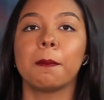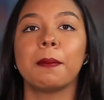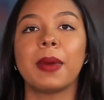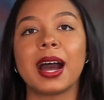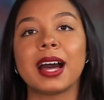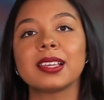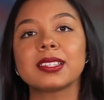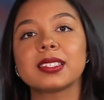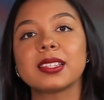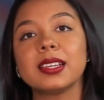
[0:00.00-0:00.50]

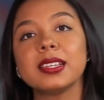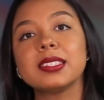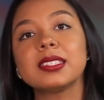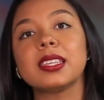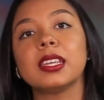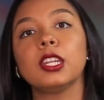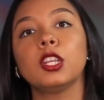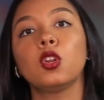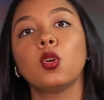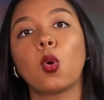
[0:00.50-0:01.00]
basta
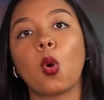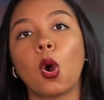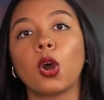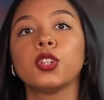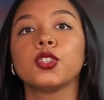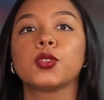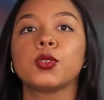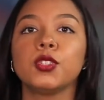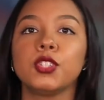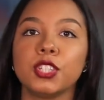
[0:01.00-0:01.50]
inserir o
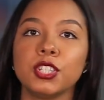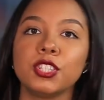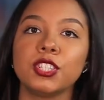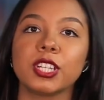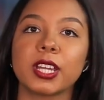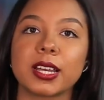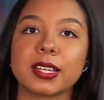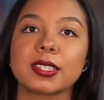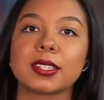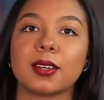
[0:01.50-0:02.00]
código de
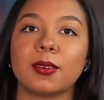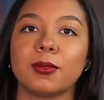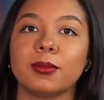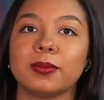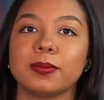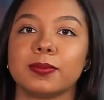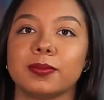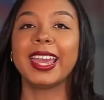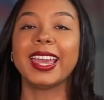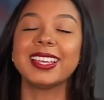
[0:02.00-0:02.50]
indicação.
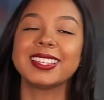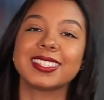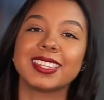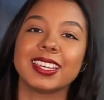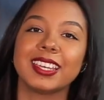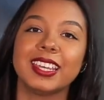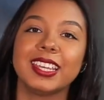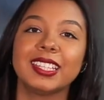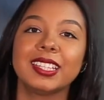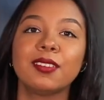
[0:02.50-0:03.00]
Em
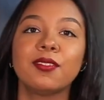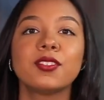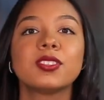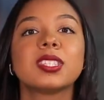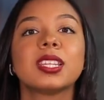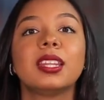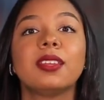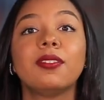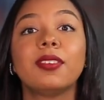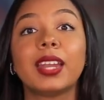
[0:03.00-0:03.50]
seguida,
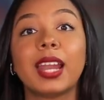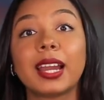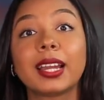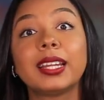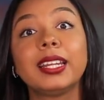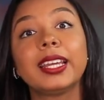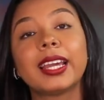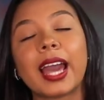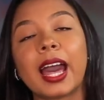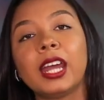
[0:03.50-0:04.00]
você deverá
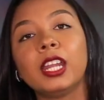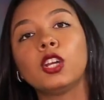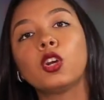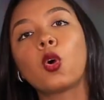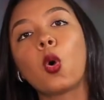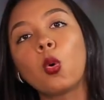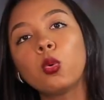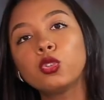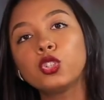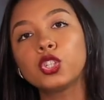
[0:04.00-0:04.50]
clicar em
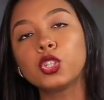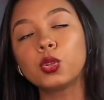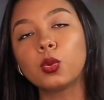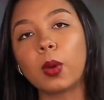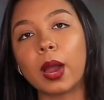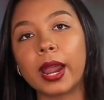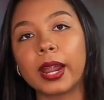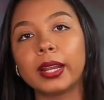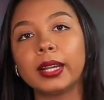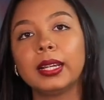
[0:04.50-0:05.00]

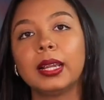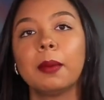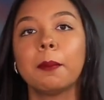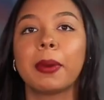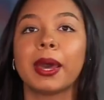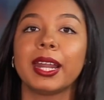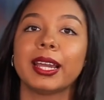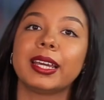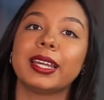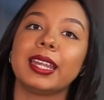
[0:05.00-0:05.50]
continuar
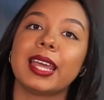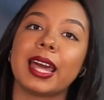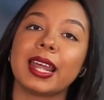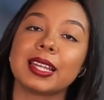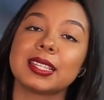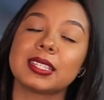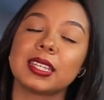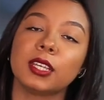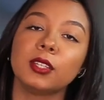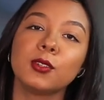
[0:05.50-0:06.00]
para criar
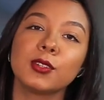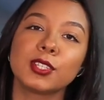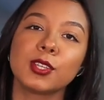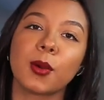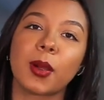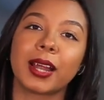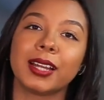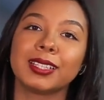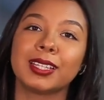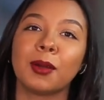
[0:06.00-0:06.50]
a senha do
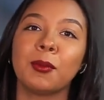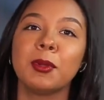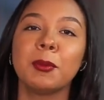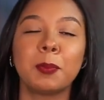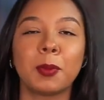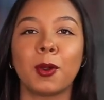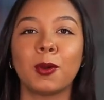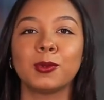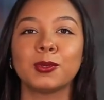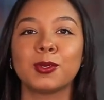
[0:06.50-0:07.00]
seu cartão e
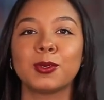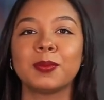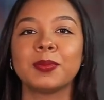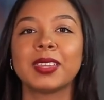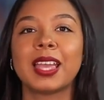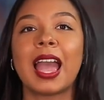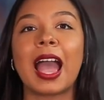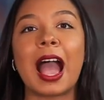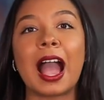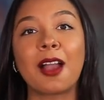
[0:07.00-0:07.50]
pronto.
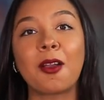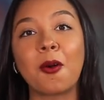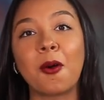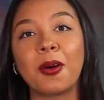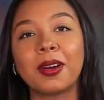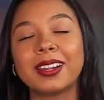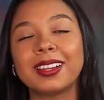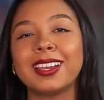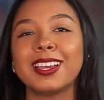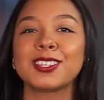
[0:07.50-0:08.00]

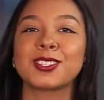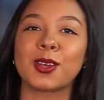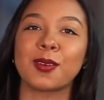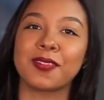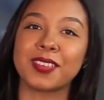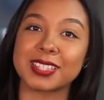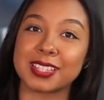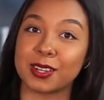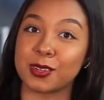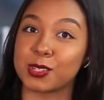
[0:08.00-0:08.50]
Agora é só
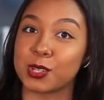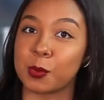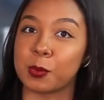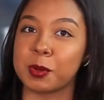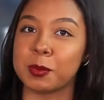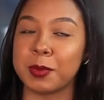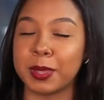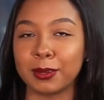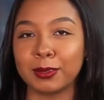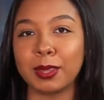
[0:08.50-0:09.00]
fazer o seu
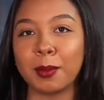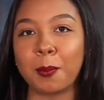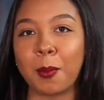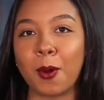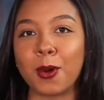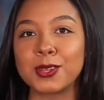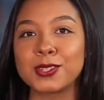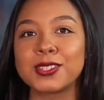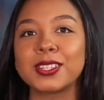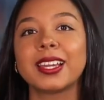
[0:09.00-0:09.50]
primeiro
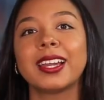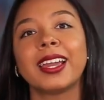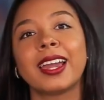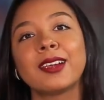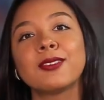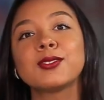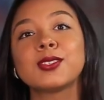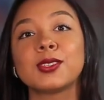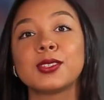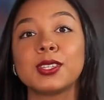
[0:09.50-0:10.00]
depósito e
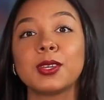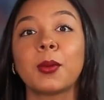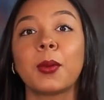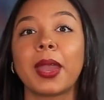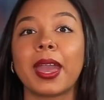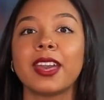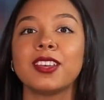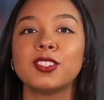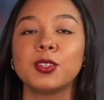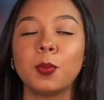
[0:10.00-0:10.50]
ganhar os seus R$
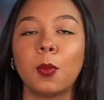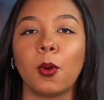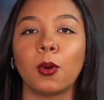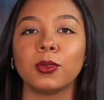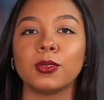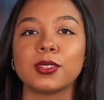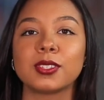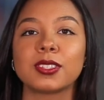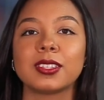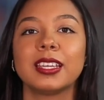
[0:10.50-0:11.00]
5,00 de
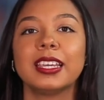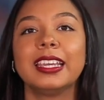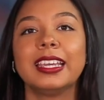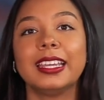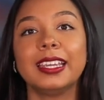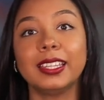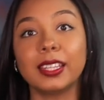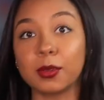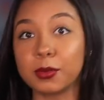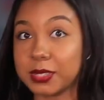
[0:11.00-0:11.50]
bônus.
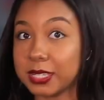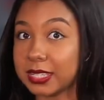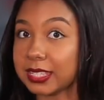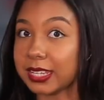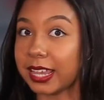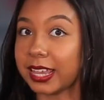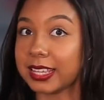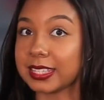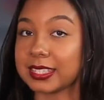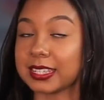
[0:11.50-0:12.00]
E não se
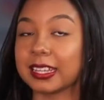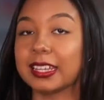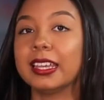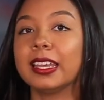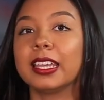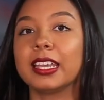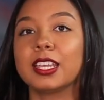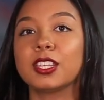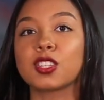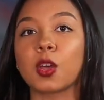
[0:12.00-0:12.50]
esqueça
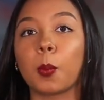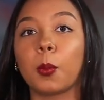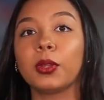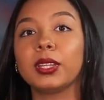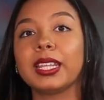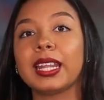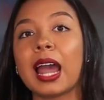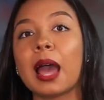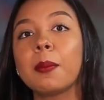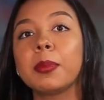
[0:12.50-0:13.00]
que só
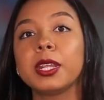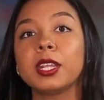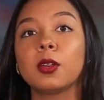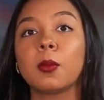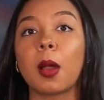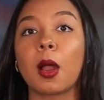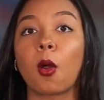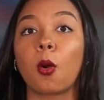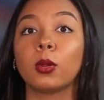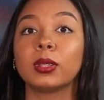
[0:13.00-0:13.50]
poderá abrir
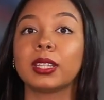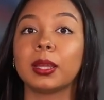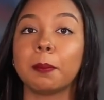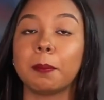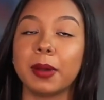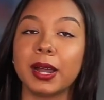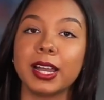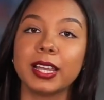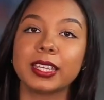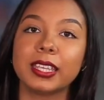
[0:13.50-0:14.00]
uma conta
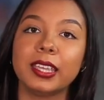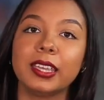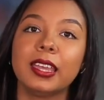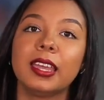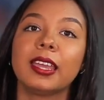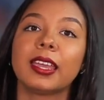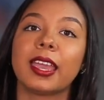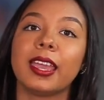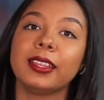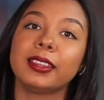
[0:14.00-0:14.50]
Bank
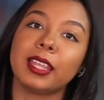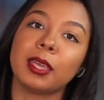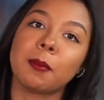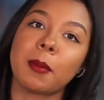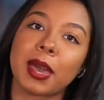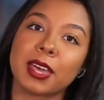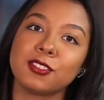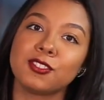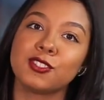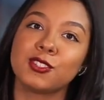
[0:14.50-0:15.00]
quem tem
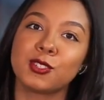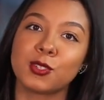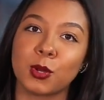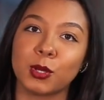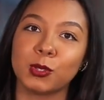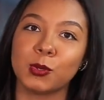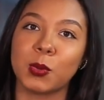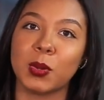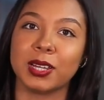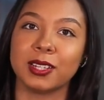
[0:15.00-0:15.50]
mais de
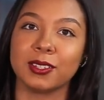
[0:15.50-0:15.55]
18